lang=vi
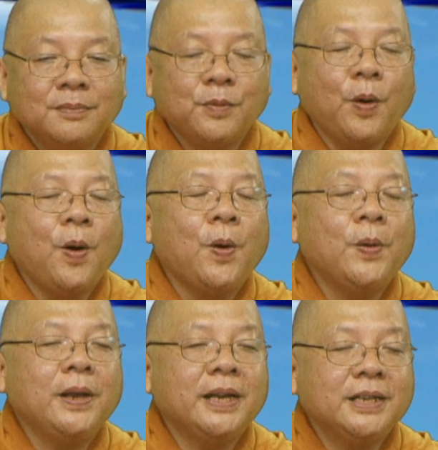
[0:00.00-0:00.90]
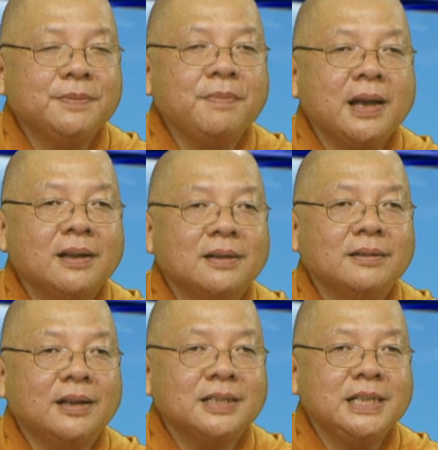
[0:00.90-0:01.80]
mồ hôi là nước mắt
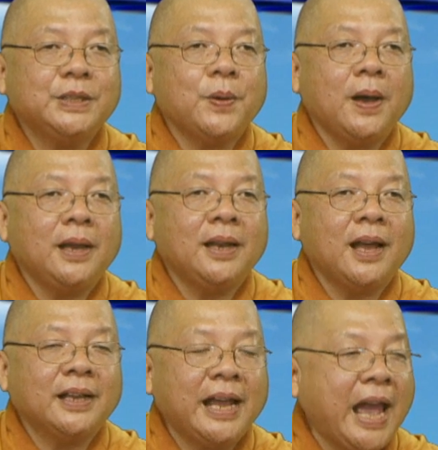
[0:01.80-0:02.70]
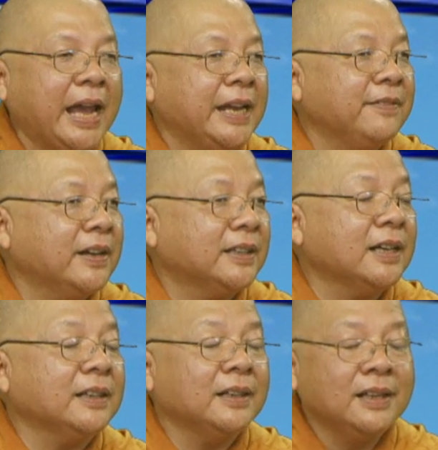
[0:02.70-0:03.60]
là trí tuệ là ngày và
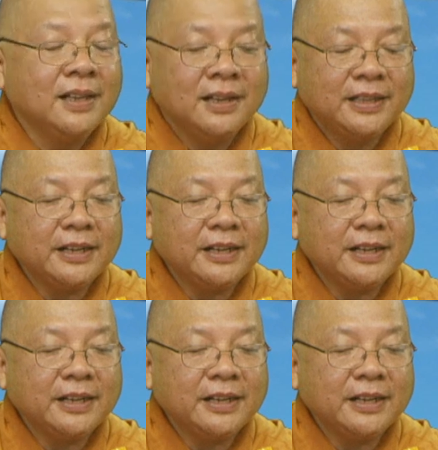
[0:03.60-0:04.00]
thức yeah. Dạ.